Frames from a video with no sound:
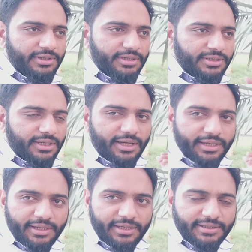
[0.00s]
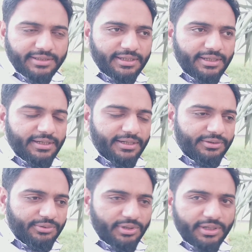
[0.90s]
इसके आगे ही जैसे ये
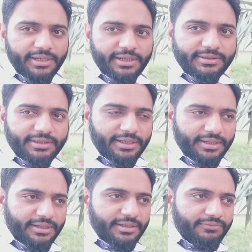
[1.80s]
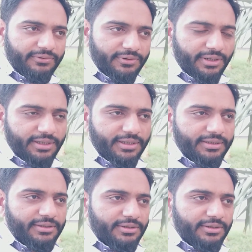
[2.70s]
200, 300, 400